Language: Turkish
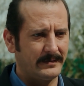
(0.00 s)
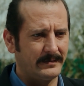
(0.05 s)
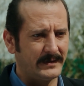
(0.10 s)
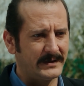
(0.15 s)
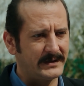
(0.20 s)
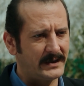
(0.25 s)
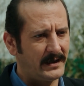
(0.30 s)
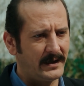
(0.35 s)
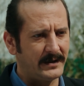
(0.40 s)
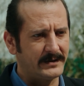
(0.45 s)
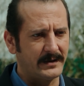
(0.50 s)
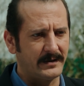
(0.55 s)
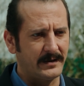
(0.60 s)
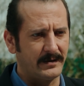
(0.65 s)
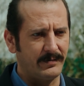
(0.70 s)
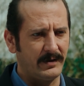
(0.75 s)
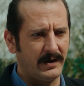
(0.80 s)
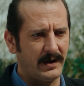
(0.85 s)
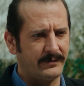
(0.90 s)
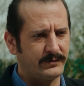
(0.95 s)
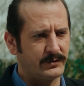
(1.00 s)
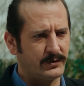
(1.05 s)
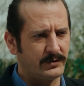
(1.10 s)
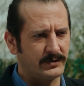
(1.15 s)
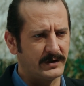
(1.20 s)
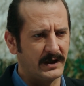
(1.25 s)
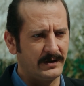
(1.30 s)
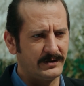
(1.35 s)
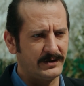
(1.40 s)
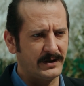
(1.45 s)
Mesela sana bir laf
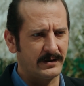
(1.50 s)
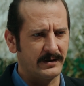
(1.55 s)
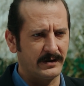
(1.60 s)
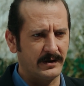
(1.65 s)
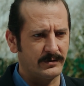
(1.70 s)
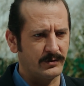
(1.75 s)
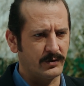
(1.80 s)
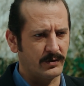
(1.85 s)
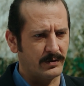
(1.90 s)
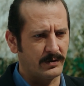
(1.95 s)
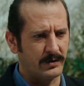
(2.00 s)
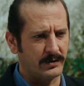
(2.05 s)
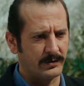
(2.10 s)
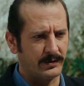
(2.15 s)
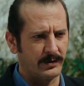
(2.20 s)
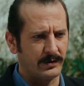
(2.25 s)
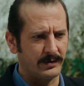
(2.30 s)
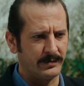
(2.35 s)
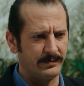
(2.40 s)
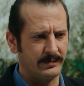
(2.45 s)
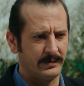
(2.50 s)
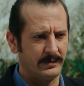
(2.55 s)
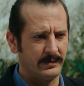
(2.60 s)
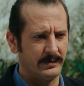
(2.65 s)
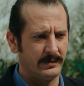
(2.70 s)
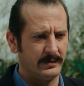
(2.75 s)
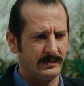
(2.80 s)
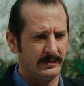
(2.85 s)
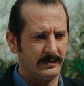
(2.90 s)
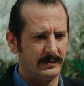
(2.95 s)
söz gelecek diye çok
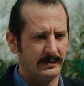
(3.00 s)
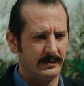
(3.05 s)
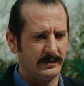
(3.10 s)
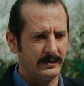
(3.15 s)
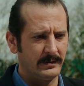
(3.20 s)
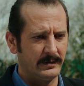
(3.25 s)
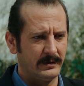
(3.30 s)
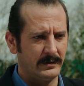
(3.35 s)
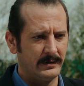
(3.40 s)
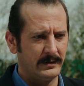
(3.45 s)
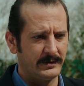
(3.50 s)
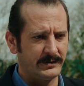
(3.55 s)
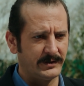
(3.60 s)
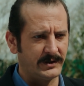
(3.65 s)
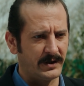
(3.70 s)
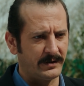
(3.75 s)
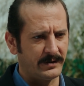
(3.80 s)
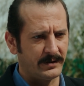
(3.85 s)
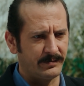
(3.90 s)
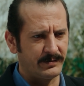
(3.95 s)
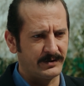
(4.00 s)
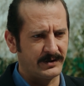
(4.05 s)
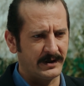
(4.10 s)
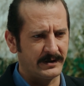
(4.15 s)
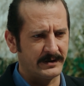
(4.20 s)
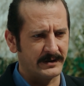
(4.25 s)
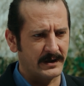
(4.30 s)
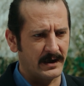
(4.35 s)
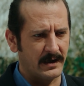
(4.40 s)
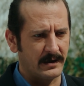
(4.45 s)
korkuyorum. Canını bir
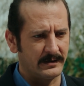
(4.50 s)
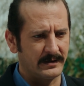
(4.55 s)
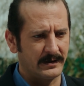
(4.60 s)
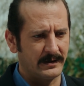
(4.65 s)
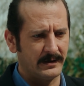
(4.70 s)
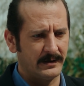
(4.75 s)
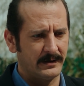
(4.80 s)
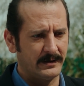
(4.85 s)
şey sıkar diye.